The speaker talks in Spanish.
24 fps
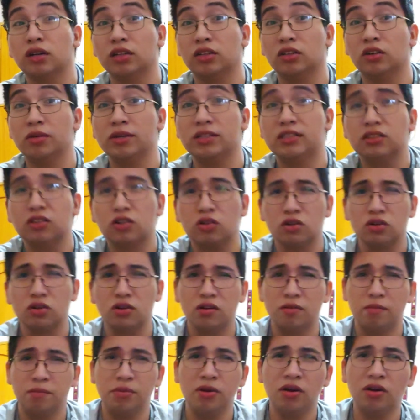
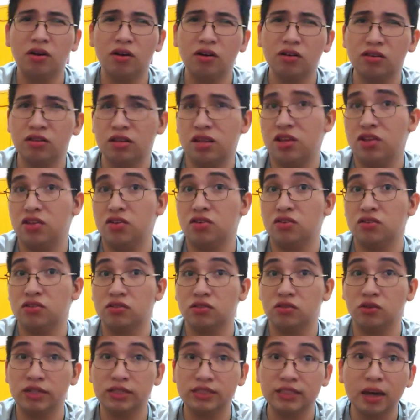retrovisor, vio que los niños
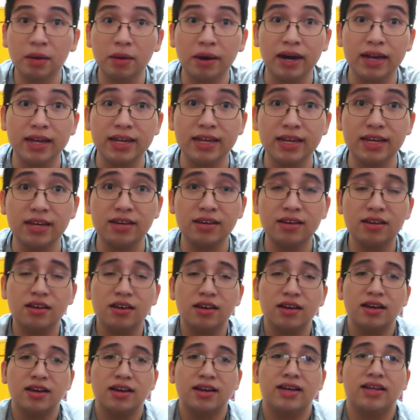no estaban allí.
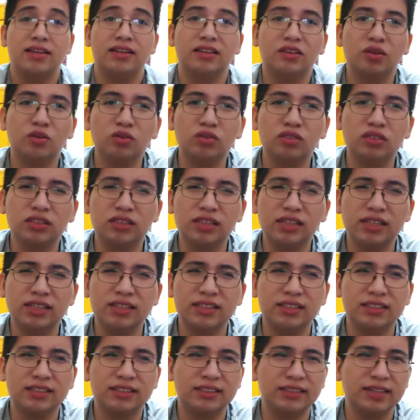
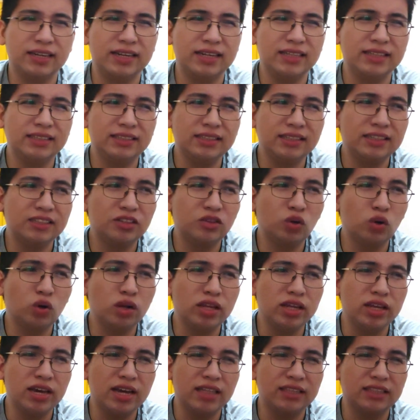Entonces, esta
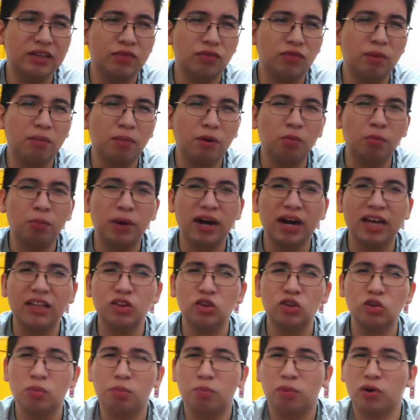historia se fue
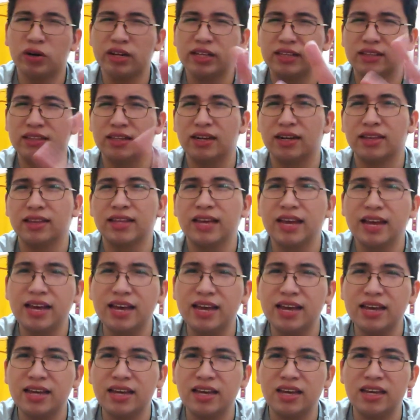propagando por
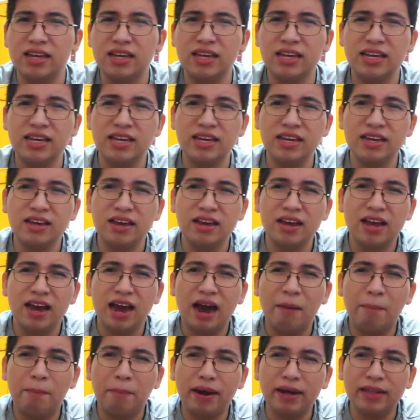internet y
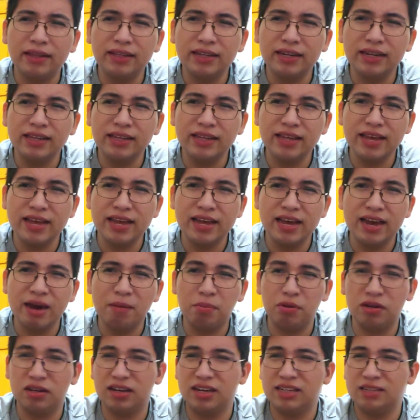a partir de
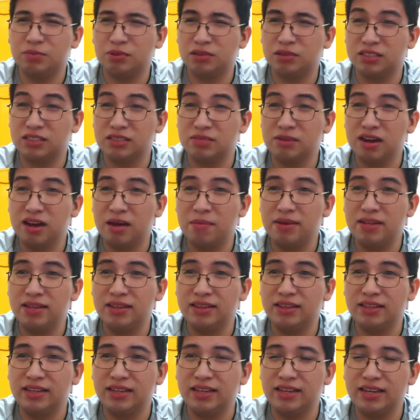
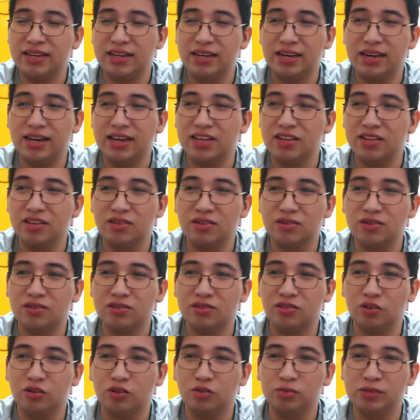aproximadamente el
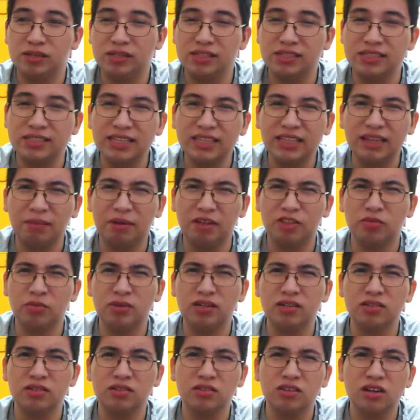año 2007 más o
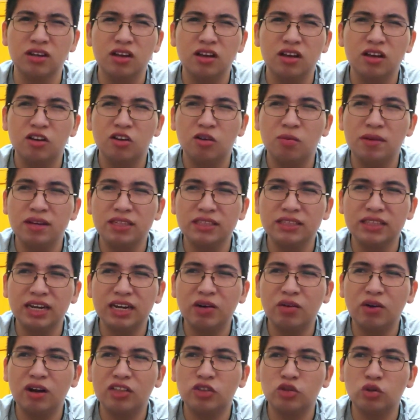menos,
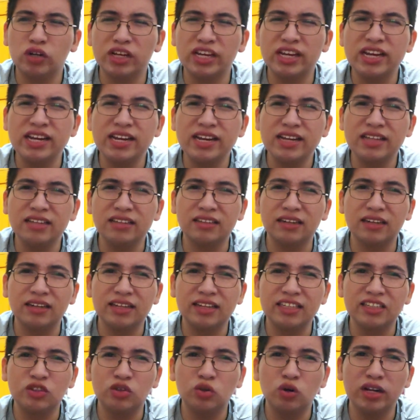comenzaron a surgir en
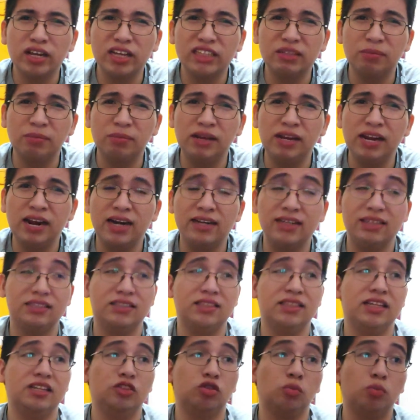internet historias
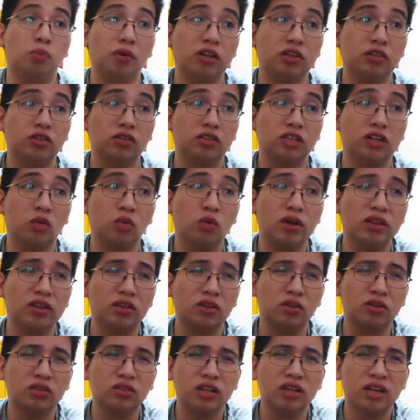similares de supuestos
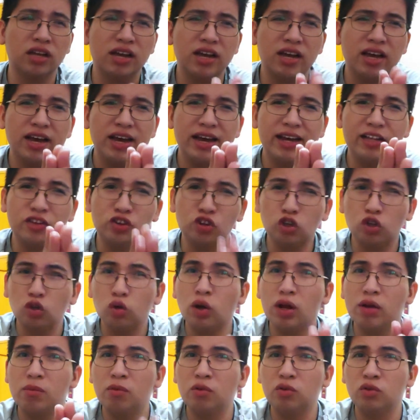encuentros en
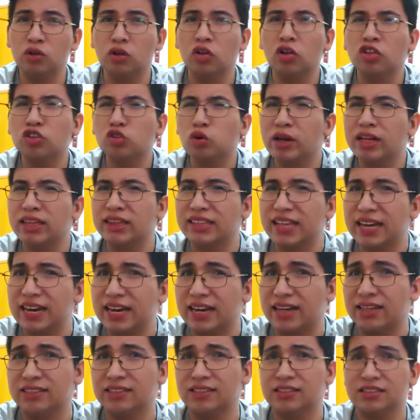todo el mundo, no solo en
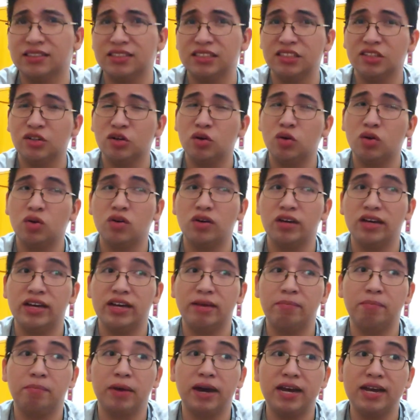Texas, sino
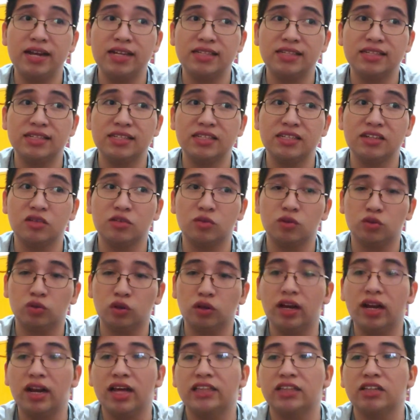en países
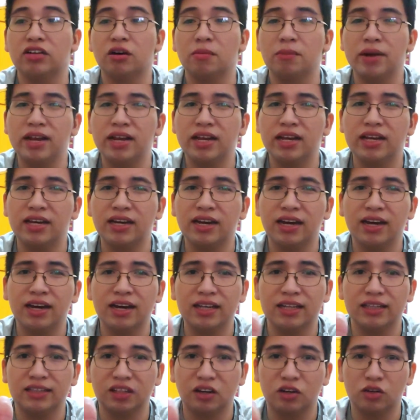incluso de
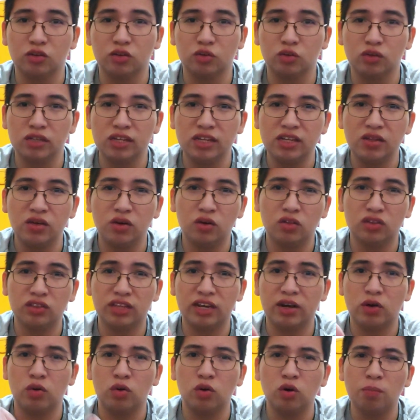Latinoamérica, Estados
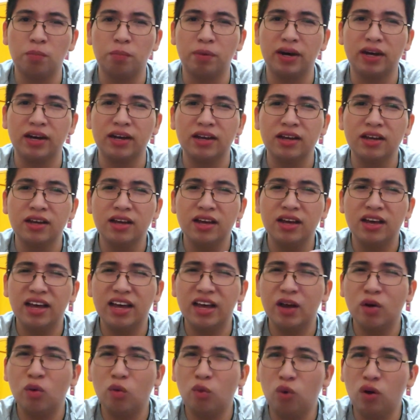Unidos, Europa,
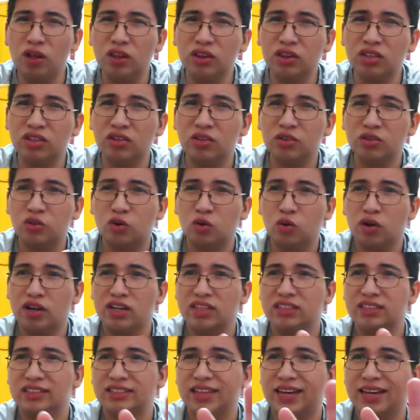encuentros con
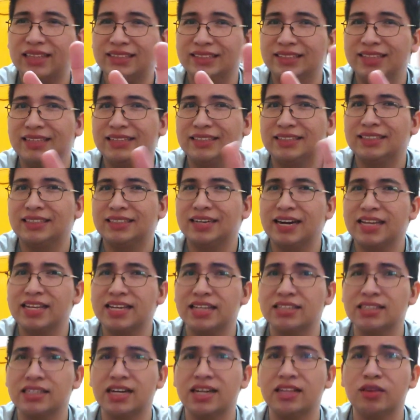estas
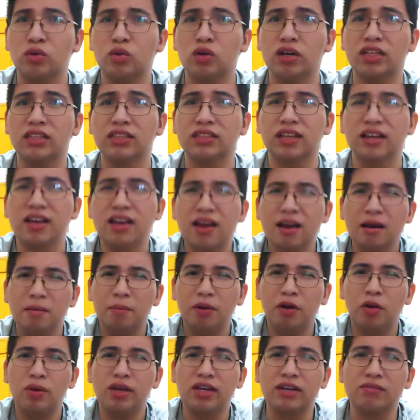extrañas criaturas.
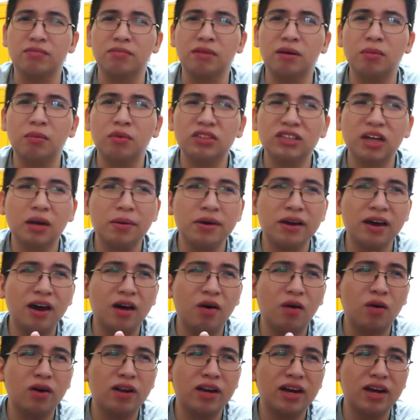Pero bien, vamos a ver
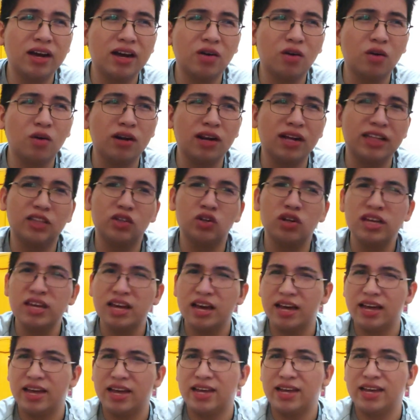ahora con la
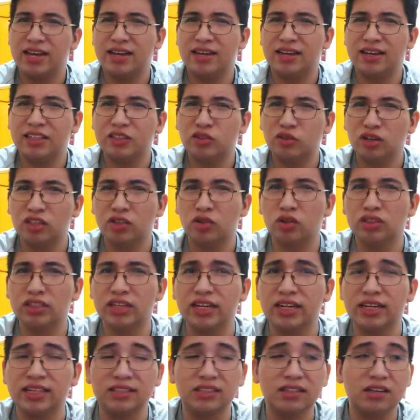teoría de qué son estos
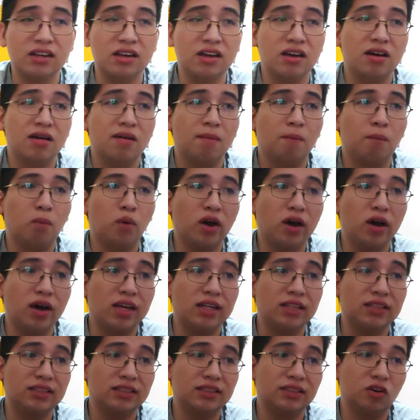seres.
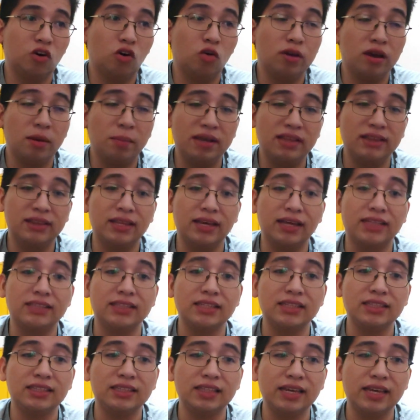Pues obviamente
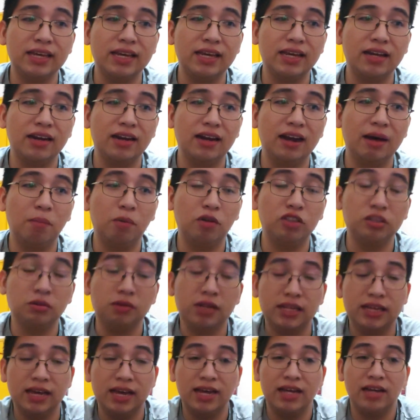existe la
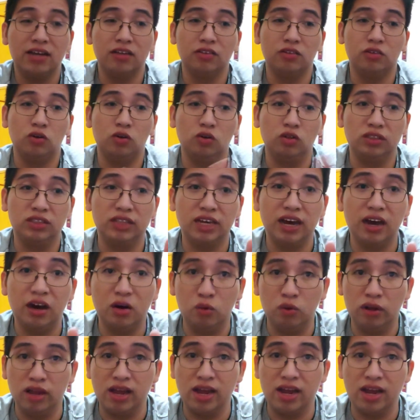posibilidad de que todo
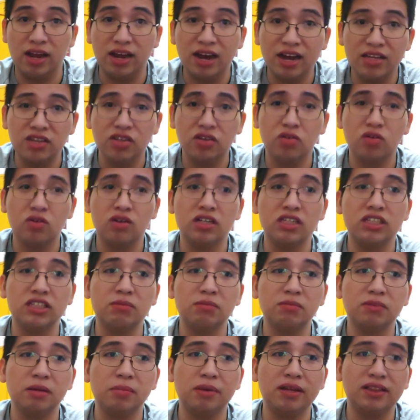sea un engaño y
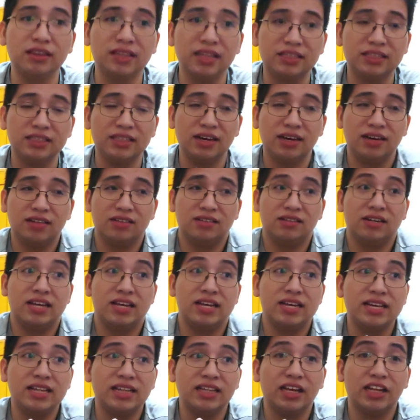simplemente sean
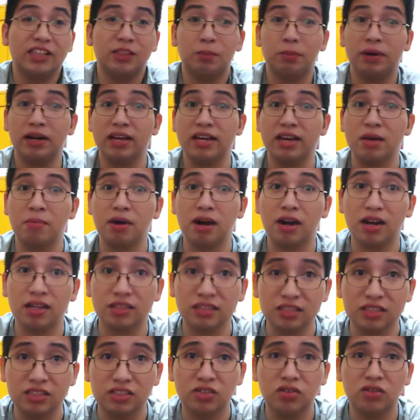leyendas para llamar la
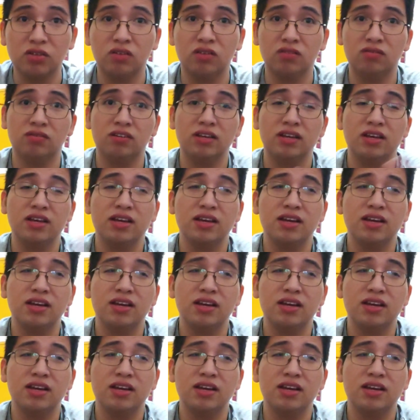atención.